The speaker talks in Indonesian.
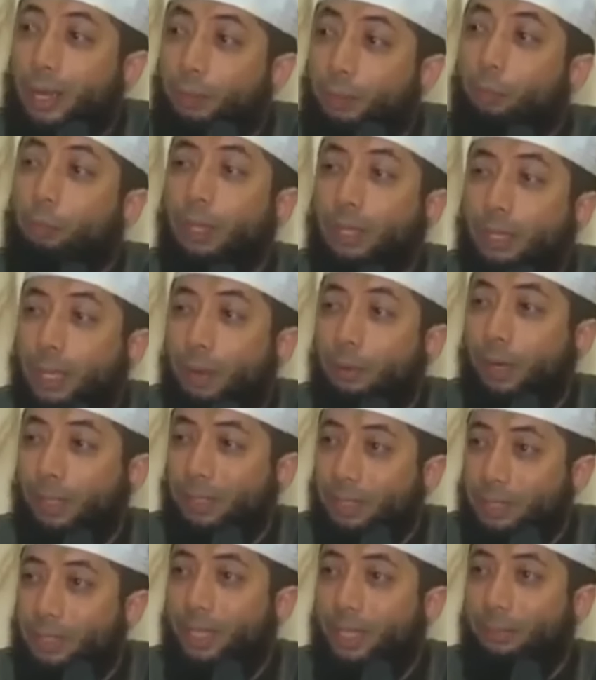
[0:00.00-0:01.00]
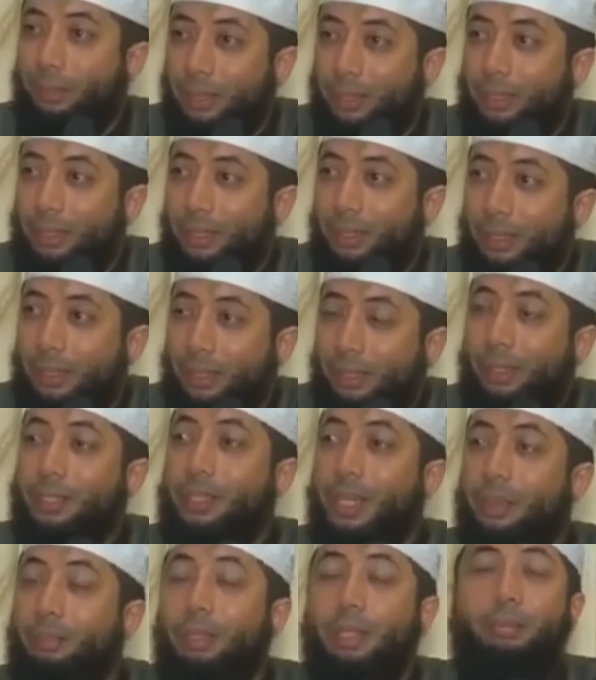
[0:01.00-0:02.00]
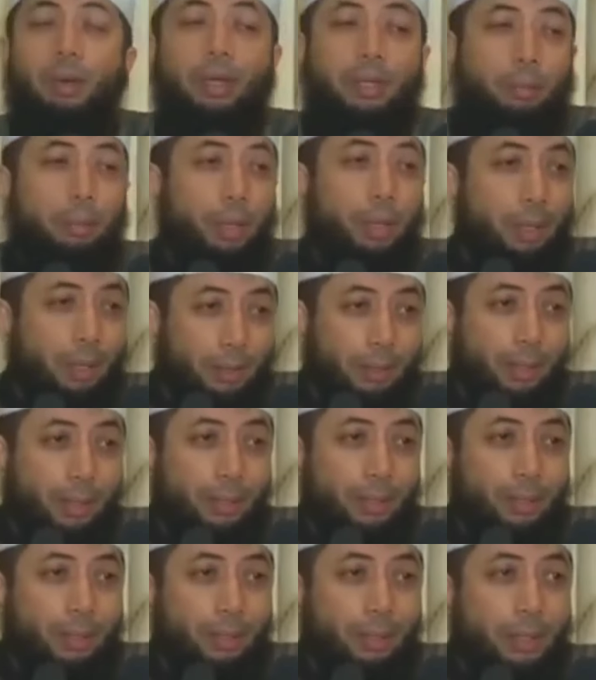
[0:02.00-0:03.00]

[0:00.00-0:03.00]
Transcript: argumen kau kata Syekh Karena saya beriman kepada Allah.